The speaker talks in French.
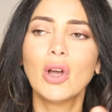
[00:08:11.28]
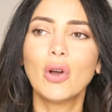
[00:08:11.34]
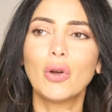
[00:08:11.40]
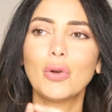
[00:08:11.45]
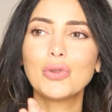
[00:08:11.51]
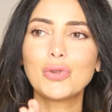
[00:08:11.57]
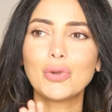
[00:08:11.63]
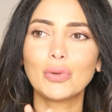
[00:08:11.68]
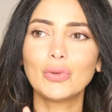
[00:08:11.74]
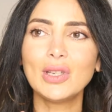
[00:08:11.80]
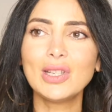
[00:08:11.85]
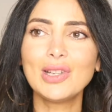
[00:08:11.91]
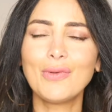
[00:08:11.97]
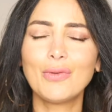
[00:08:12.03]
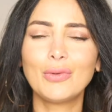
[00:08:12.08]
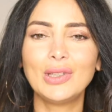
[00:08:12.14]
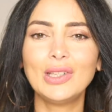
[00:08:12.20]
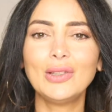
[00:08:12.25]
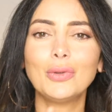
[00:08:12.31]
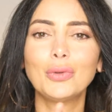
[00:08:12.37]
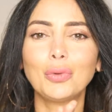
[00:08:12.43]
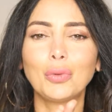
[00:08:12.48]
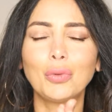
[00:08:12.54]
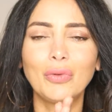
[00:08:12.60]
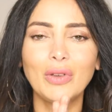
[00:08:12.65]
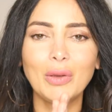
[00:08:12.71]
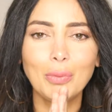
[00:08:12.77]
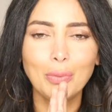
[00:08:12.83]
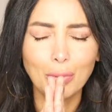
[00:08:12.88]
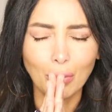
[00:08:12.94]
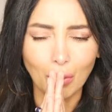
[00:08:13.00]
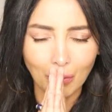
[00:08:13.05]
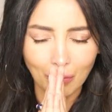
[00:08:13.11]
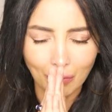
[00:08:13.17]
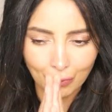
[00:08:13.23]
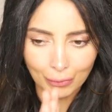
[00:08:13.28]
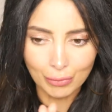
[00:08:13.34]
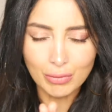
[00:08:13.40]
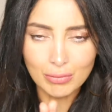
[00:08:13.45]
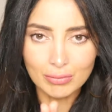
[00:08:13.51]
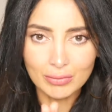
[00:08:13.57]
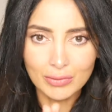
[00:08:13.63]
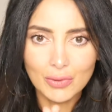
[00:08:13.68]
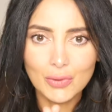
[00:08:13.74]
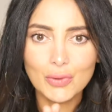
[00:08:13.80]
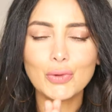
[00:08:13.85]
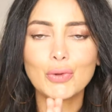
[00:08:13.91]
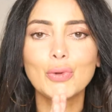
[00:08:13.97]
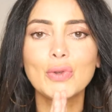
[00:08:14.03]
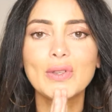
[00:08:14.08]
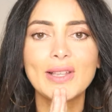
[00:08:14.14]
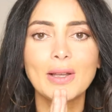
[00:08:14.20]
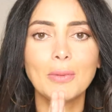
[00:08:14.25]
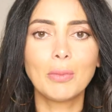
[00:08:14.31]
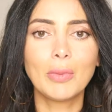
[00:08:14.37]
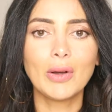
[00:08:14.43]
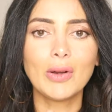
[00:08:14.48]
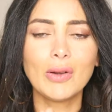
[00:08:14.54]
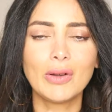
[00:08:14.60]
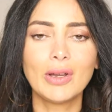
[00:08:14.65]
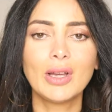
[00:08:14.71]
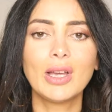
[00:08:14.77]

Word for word: Aujourd'hui, je vous dis de trouver pour vous ce symbole